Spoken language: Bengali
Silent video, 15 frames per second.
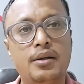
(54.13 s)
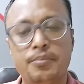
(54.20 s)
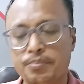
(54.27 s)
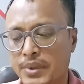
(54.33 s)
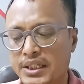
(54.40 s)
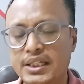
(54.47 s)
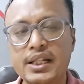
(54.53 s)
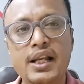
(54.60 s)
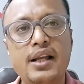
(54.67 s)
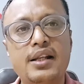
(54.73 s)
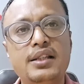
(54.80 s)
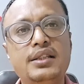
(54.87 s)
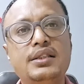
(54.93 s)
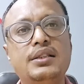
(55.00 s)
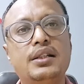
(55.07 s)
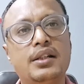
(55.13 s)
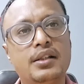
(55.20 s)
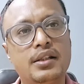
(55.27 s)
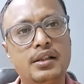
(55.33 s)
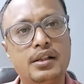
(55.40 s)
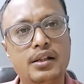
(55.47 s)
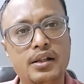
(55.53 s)
মেশিনারিজ
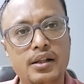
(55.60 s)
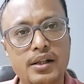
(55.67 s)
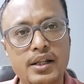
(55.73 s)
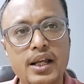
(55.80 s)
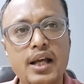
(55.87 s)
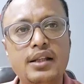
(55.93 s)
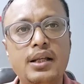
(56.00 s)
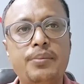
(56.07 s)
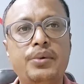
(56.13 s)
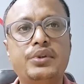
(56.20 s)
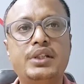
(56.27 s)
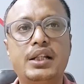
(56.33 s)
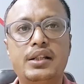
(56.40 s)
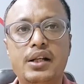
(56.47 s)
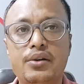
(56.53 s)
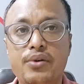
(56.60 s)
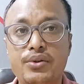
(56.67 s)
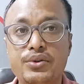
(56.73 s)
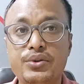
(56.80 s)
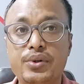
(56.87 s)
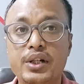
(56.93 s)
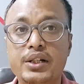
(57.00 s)
রিয়াদ এবং জাদ্দা
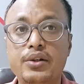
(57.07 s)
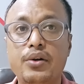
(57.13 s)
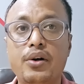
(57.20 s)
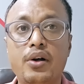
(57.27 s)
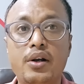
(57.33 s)
কনসুলেটে